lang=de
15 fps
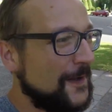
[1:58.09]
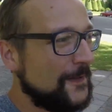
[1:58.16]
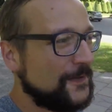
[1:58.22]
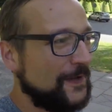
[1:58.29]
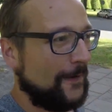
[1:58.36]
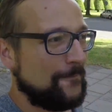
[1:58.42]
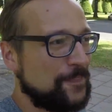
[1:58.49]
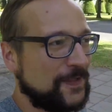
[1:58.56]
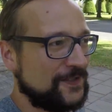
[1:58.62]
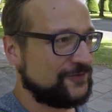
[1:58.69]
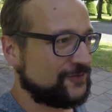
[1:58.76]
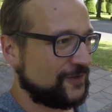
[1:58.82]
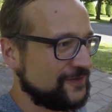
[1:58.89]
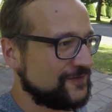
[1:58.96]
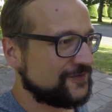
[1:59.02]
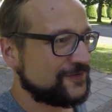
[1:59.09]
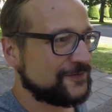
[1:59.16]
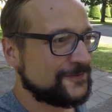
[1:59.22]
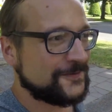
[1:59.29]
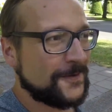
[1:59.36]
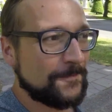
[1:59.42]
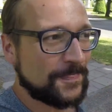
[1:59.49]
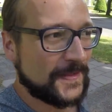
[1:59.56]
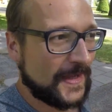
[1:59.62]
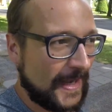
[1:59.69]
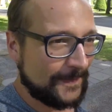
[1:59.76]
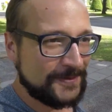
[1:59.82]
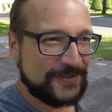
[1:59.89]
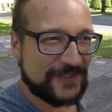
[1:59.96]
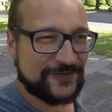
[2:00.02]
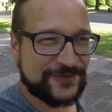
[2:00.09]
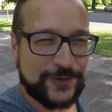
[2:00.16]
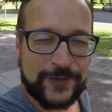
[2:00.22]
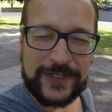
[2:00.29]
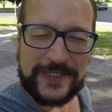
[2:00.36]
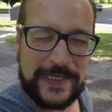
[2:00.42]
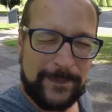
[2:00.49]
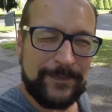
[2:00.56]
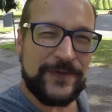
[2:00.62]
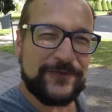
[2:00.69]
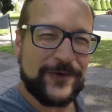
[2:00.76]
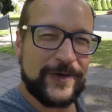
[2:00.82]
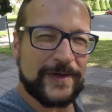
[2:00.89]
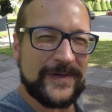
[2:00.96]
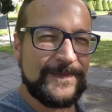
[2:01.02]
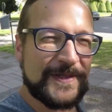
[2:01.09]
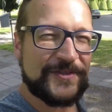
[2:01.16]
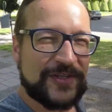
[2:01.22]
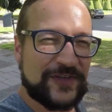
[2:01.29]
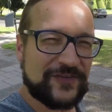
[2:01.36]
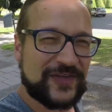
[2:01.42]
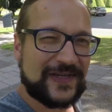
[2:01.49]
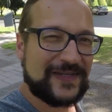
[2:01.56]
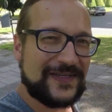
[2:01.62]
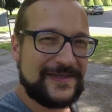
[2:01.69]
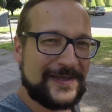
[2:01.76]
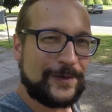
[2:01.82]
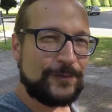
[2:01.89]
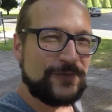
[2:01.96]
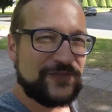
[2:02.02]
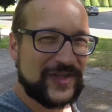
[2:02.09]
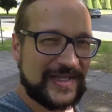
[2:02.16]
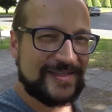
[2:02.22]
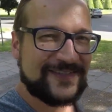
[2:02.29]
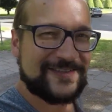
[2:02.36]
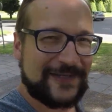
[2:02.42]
Ja, ansonsten habe ich jetzt noch knapp eine Woche, besser gesagt genau sechs